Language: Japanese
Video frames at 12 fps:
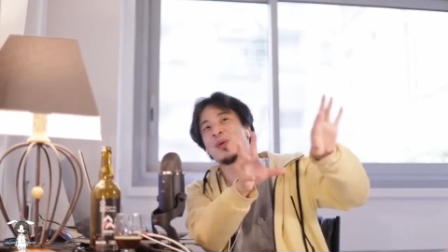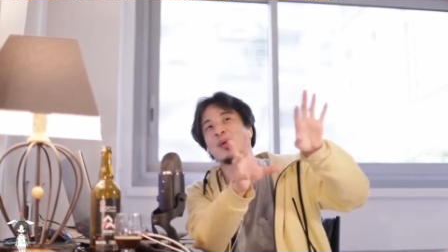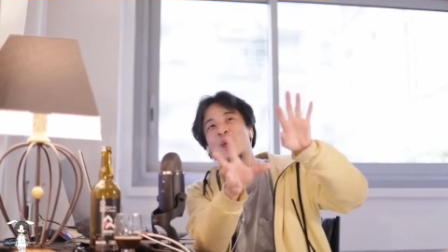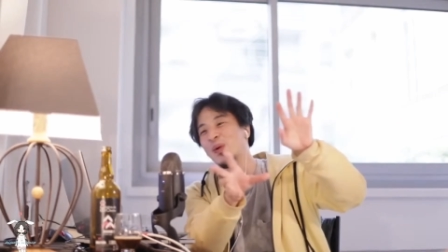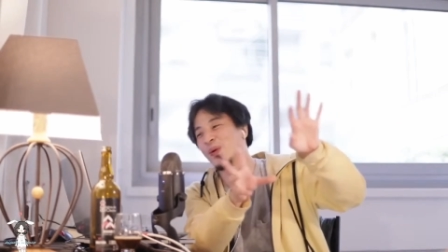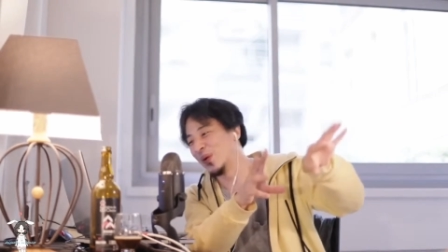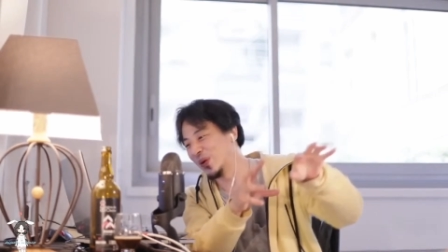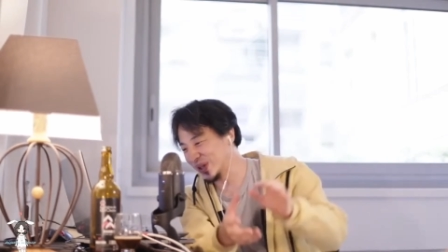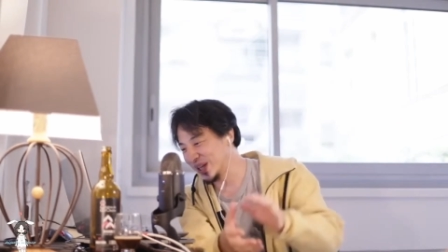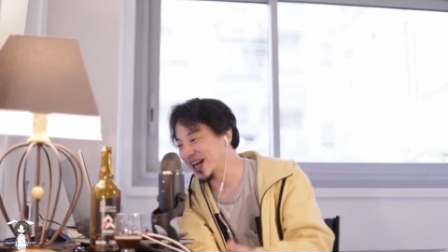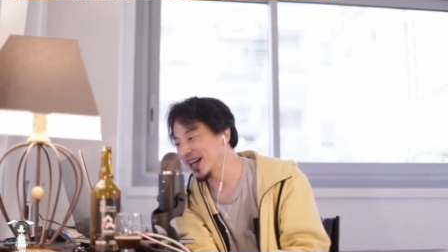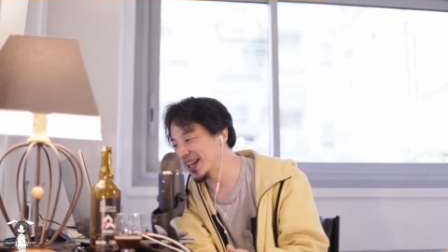高校と
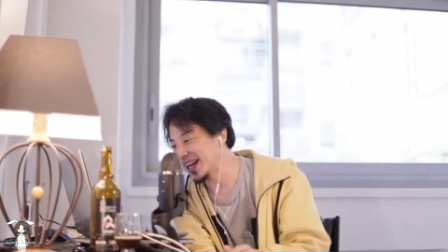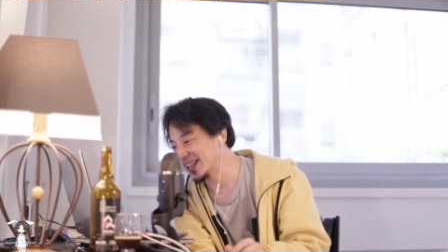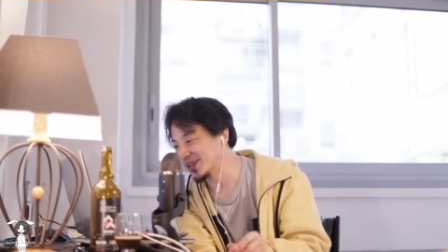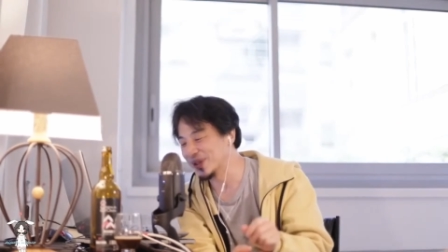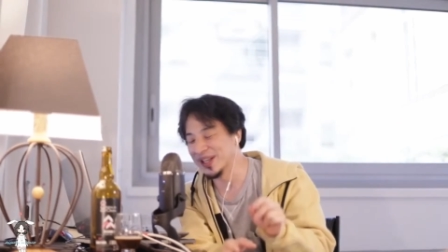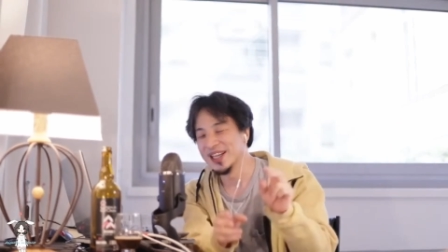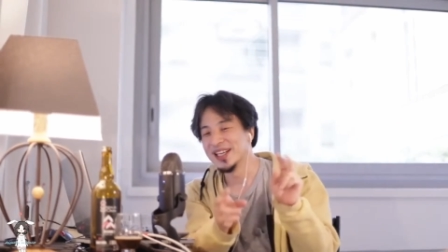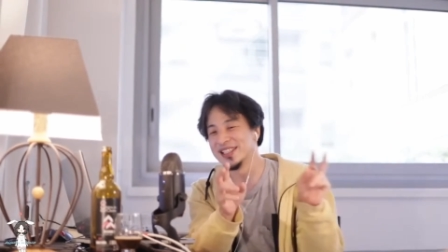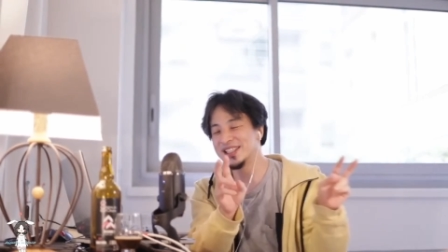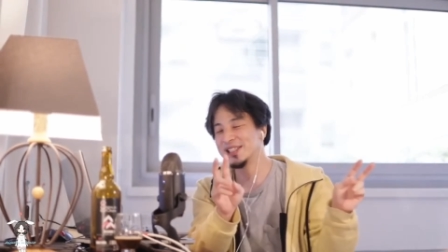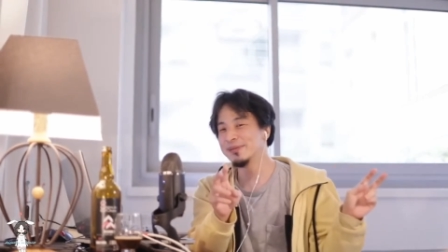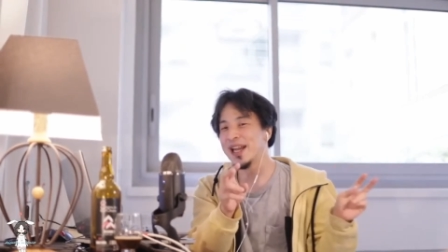か、なんかその、
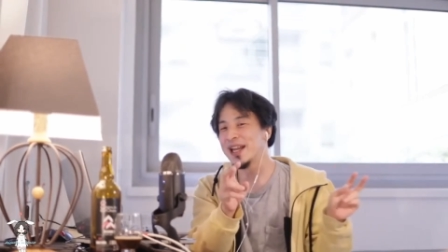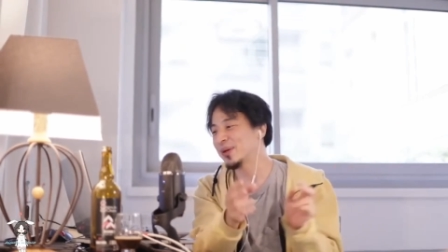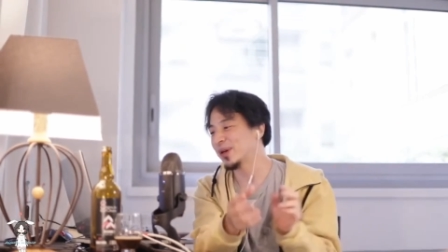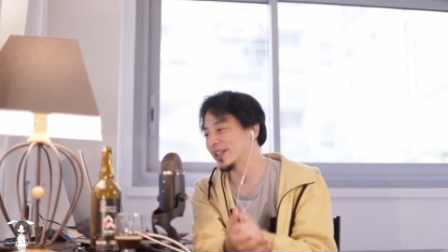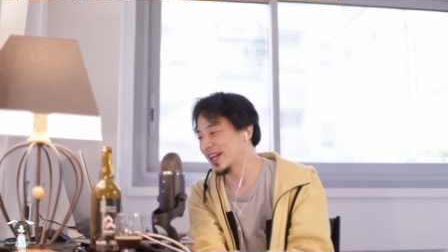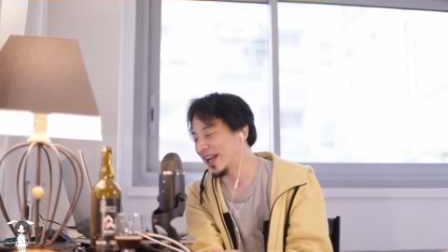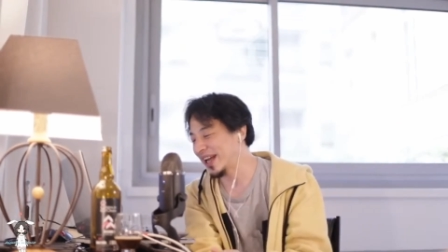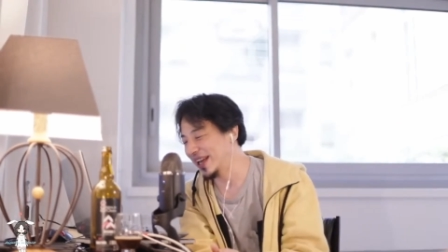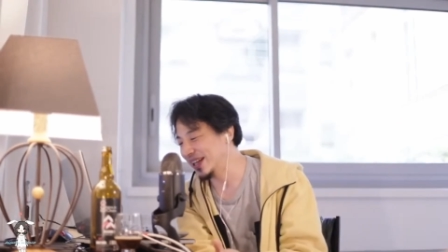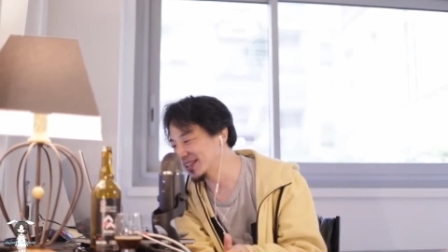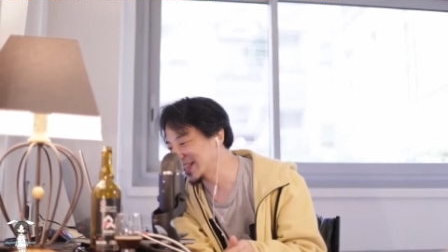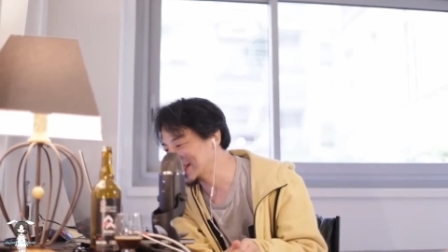知名度が高い
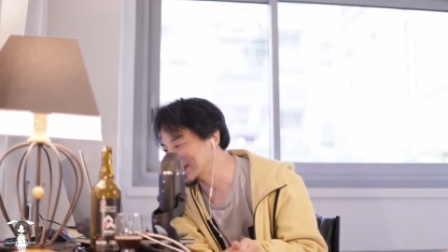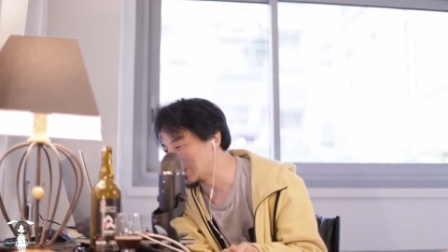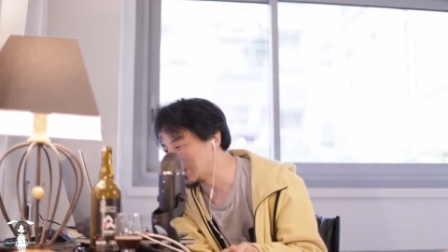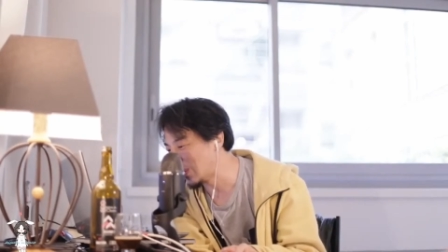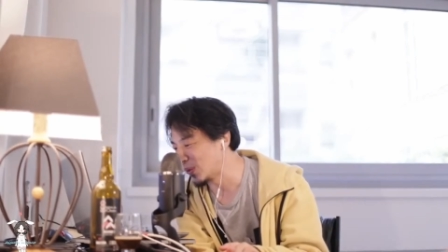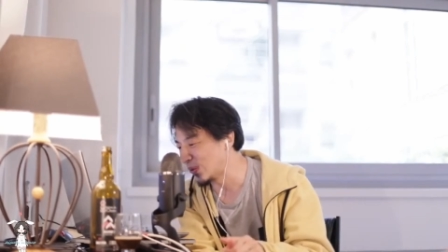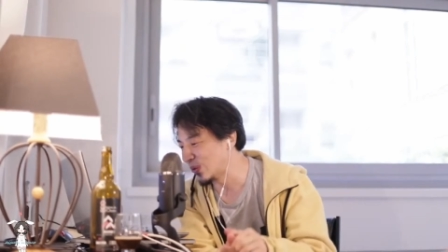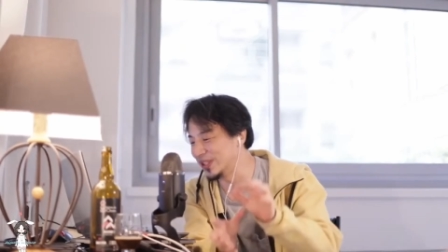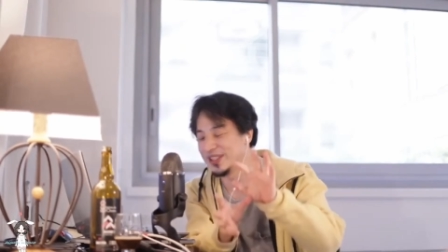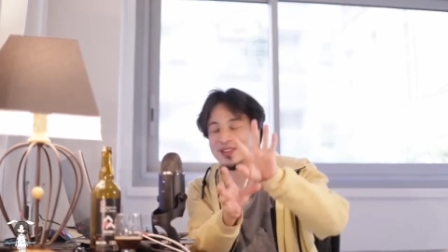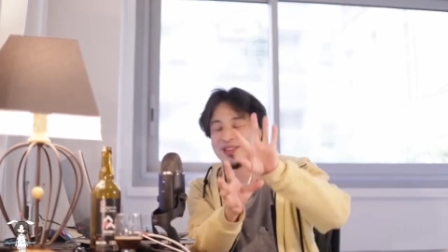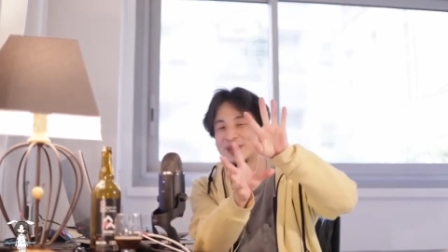偏差値の高校にい
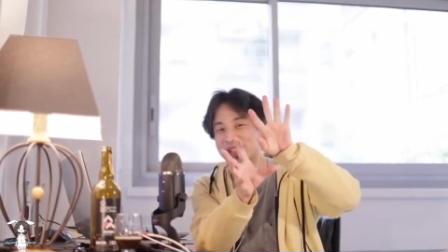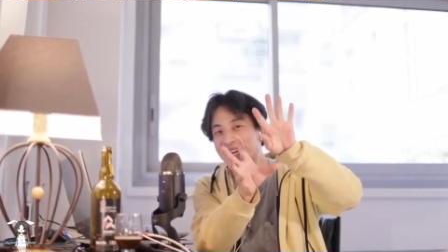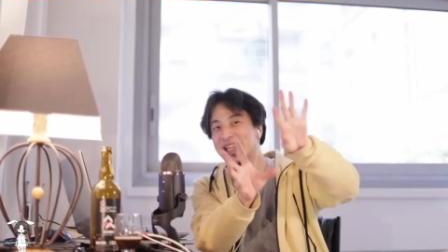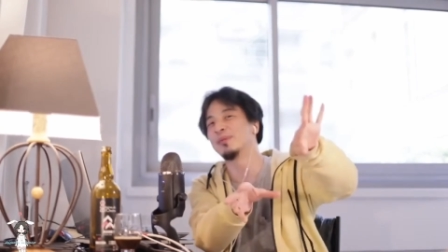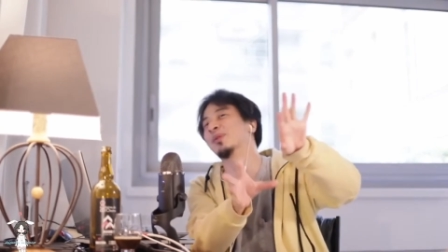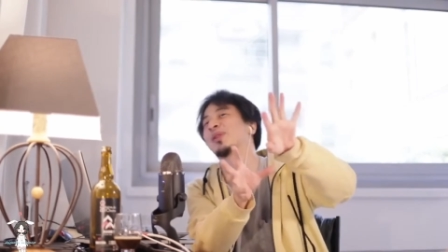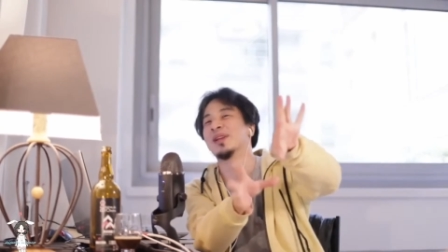るっていうだけでモテる